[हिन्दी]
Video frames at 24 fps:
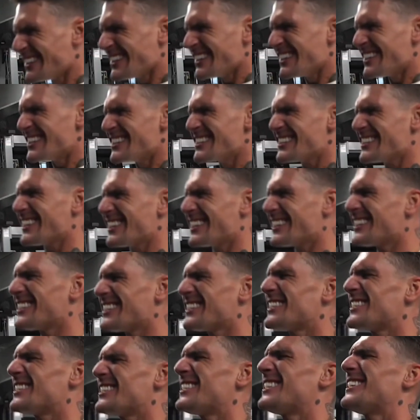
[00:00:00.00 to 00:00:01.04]
धीरे उसी
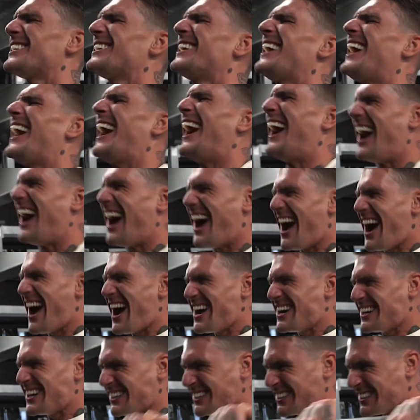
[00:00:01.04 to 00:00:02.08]
फॉर्म के साथ
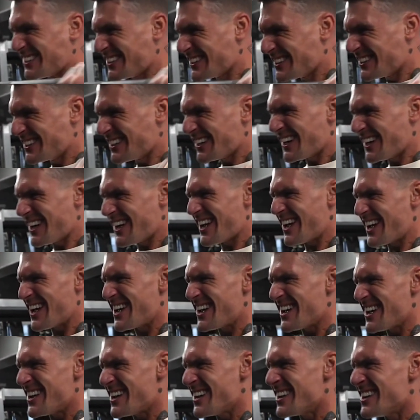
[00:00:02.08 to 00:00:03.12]
बारवल को नीचे
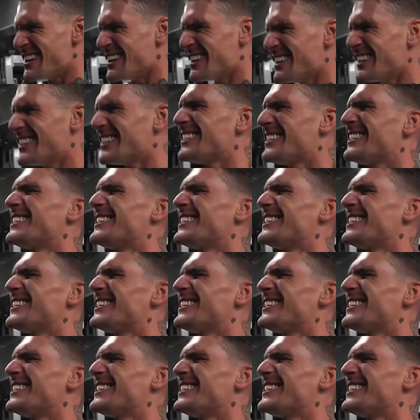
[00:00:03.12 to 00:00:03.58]
लेकर आएं